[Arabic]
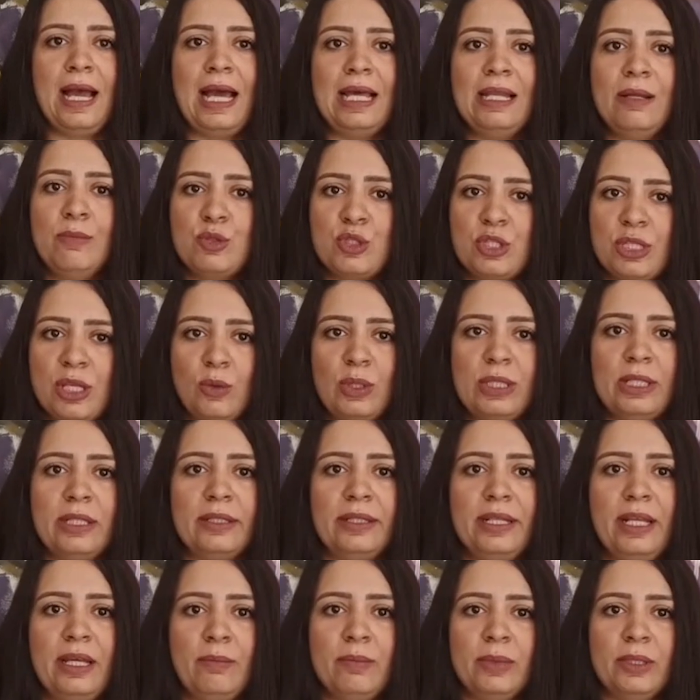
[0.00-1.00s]
على مستوى
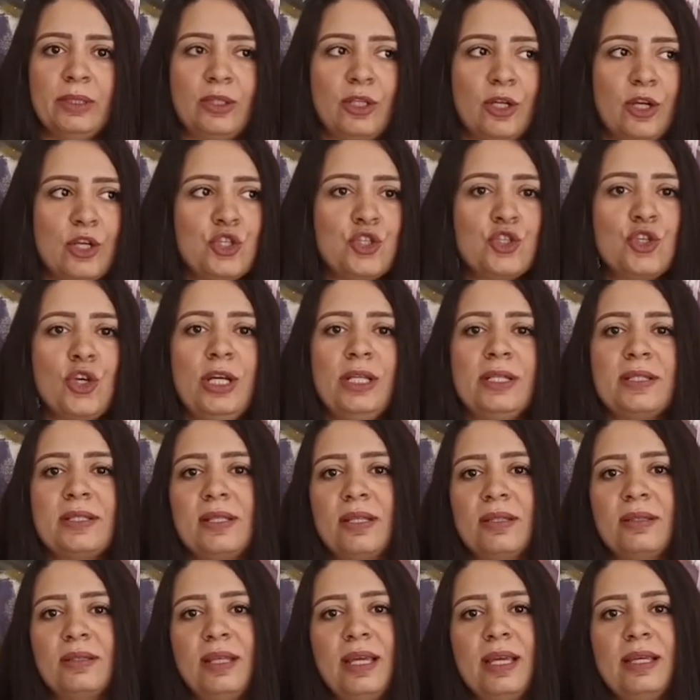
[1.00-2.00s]
الادلاء بالترشح
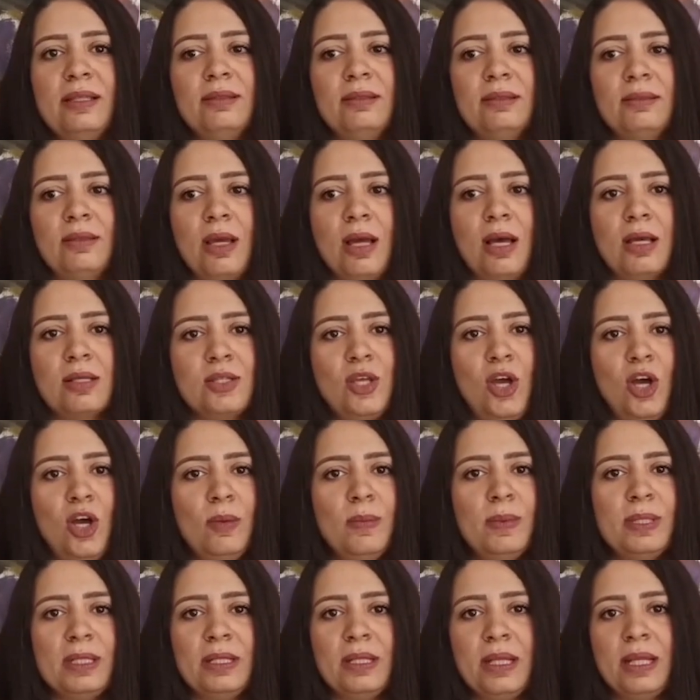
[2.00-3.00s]
الستات
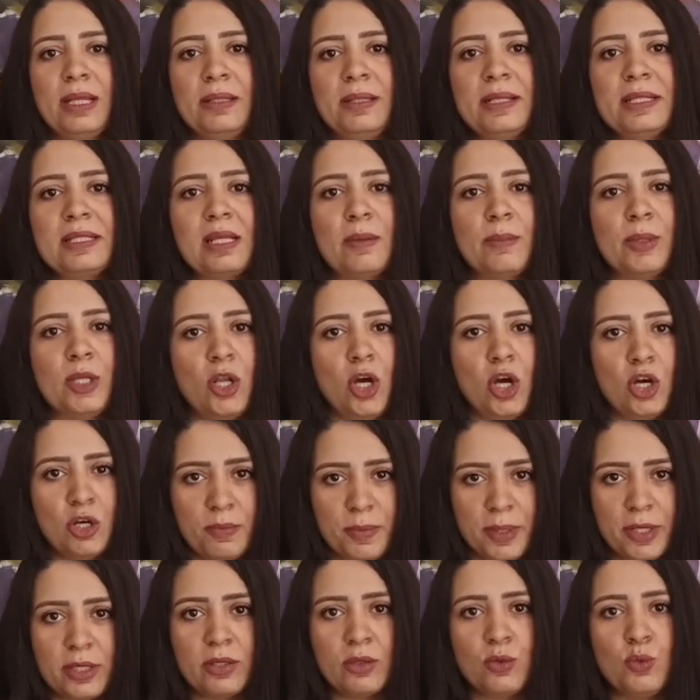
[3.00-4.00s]
اصحاب النسب
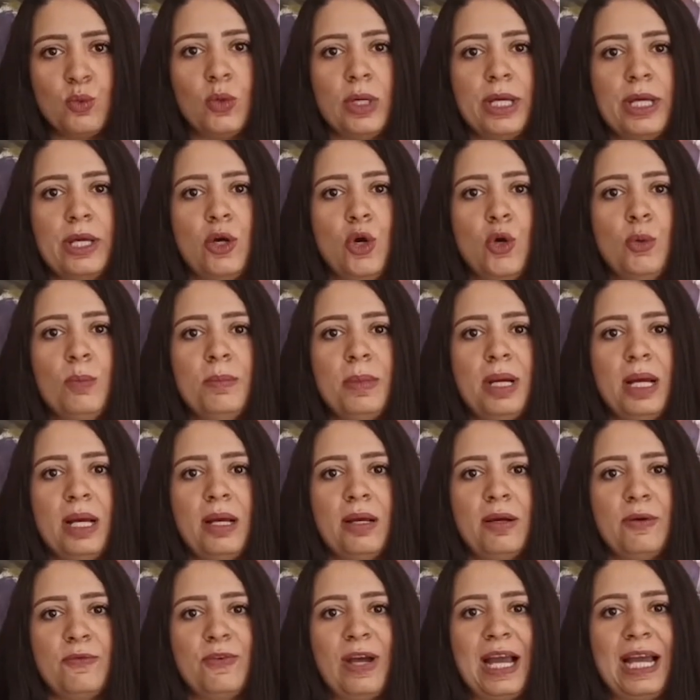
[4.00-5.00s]
الاكبر وهم
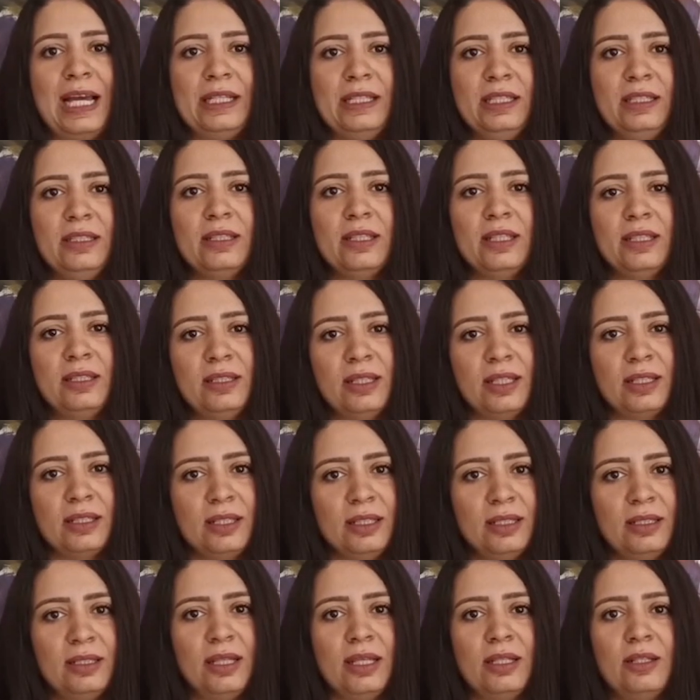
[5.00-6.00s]
فاعلين جدا
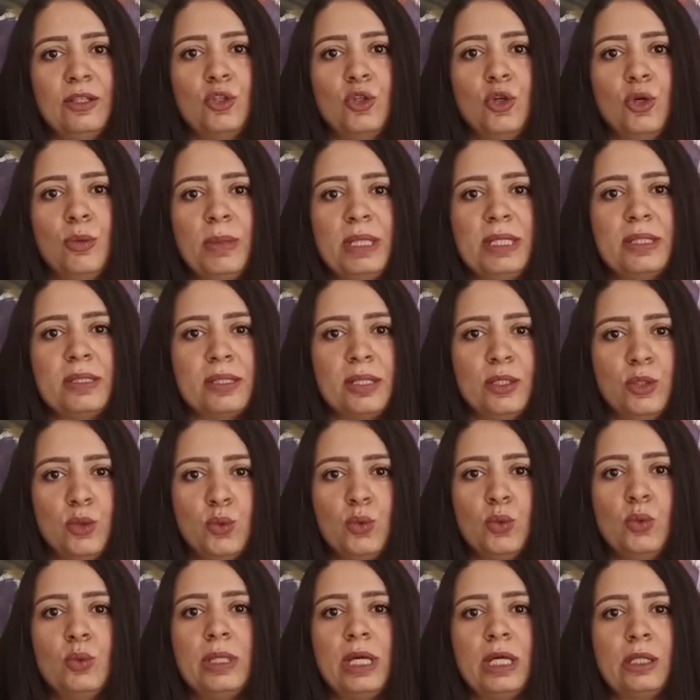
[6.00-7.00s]
جدا ان هم
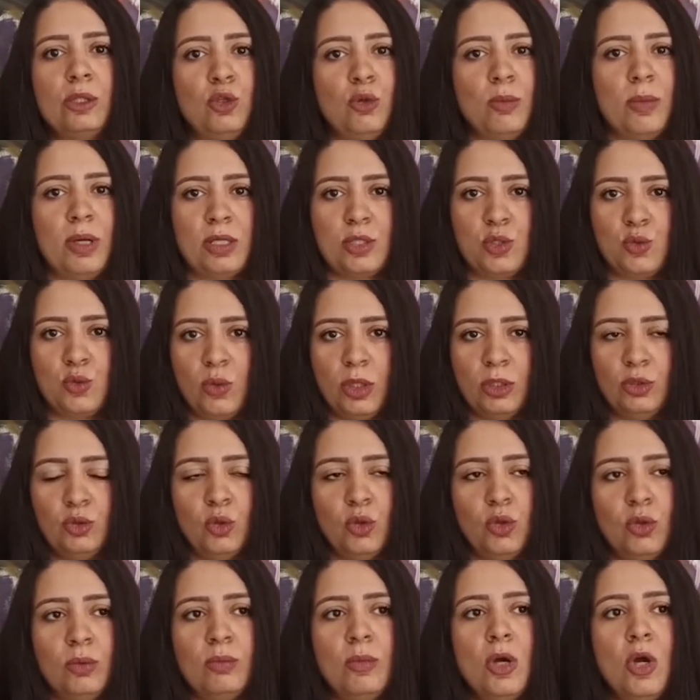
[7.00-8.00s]
ينزلوا ويدلوا
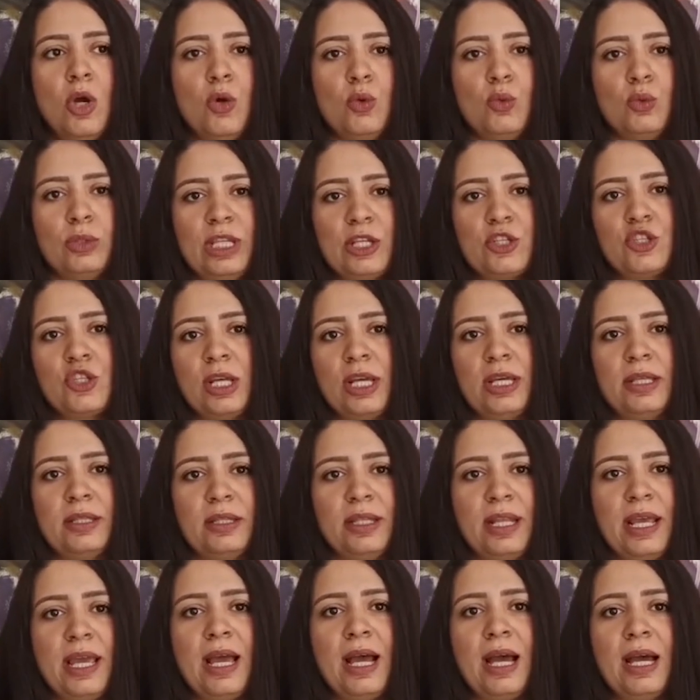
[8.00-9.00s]
باصواتهم وده
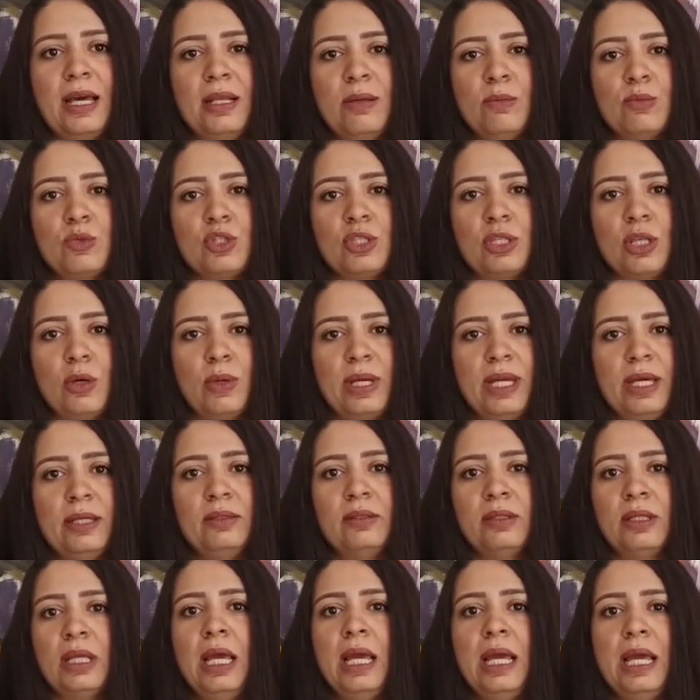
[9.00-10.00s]
شاهدناه على
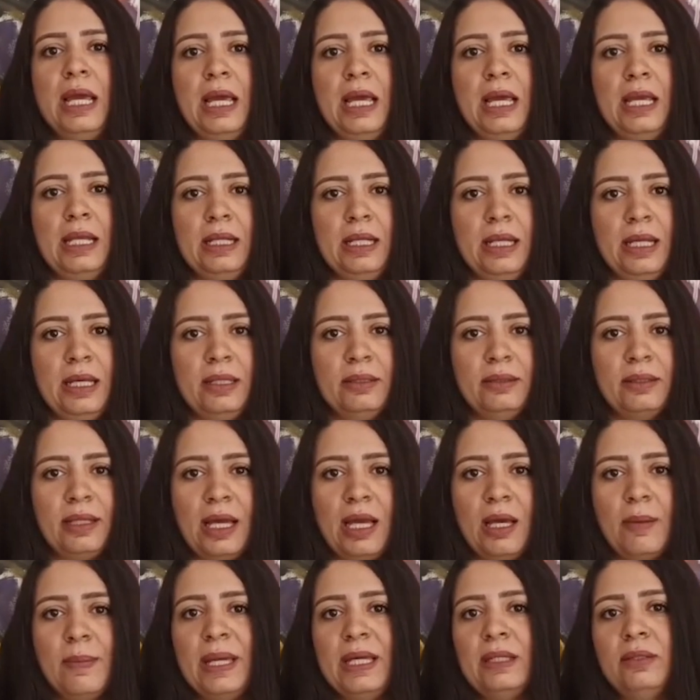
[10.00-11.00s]
مستويات
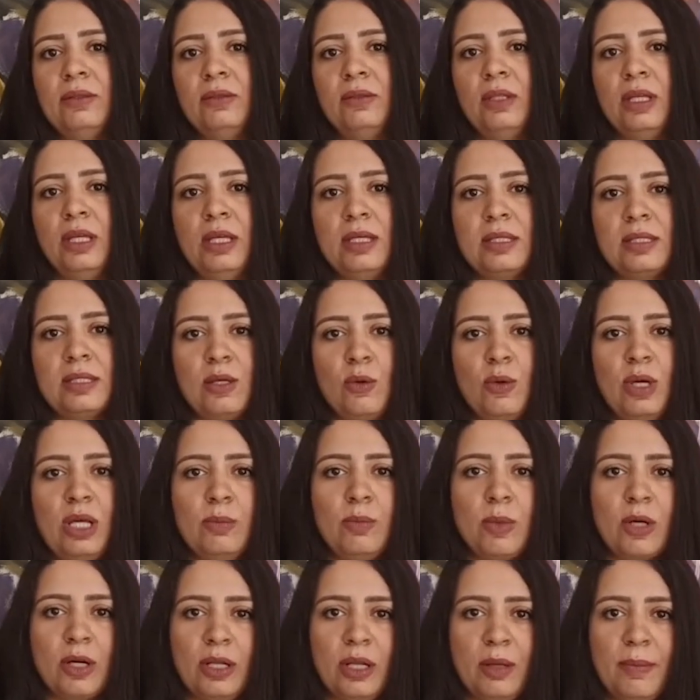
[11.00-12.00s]
الانتخابات سواء
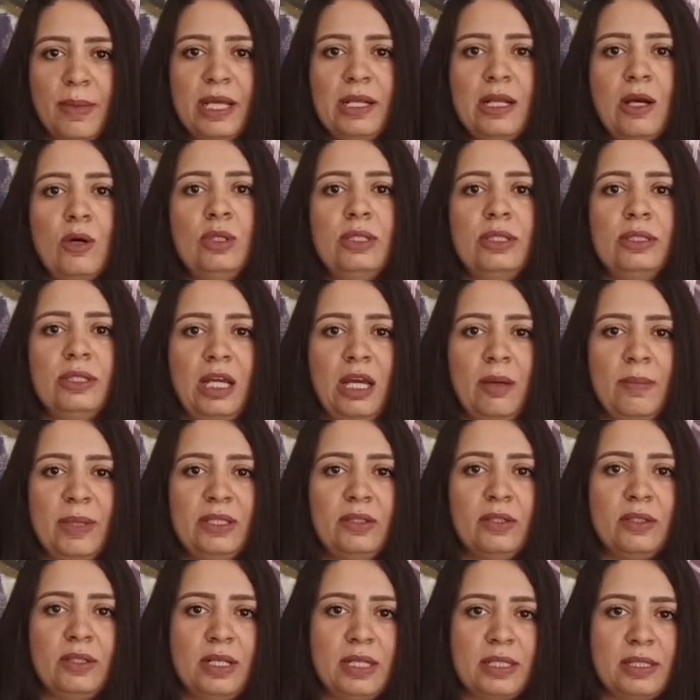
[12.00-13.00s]
البرلمان او
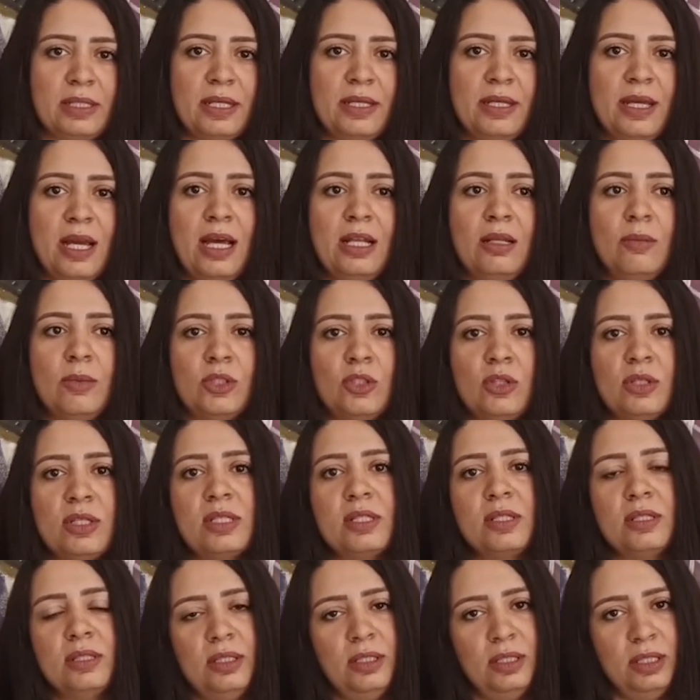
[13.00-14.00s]
الانتخابات الرئاسيه على مدار
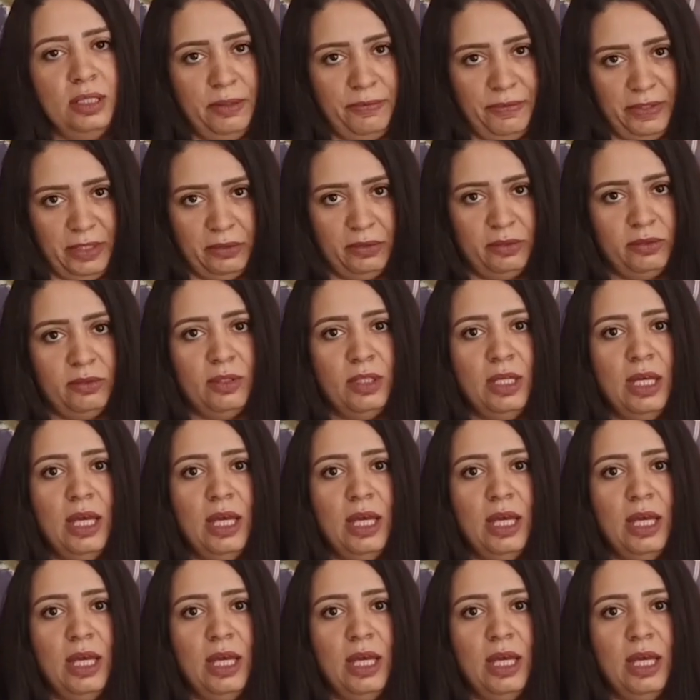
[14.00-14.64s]
السنين اللي فاتت.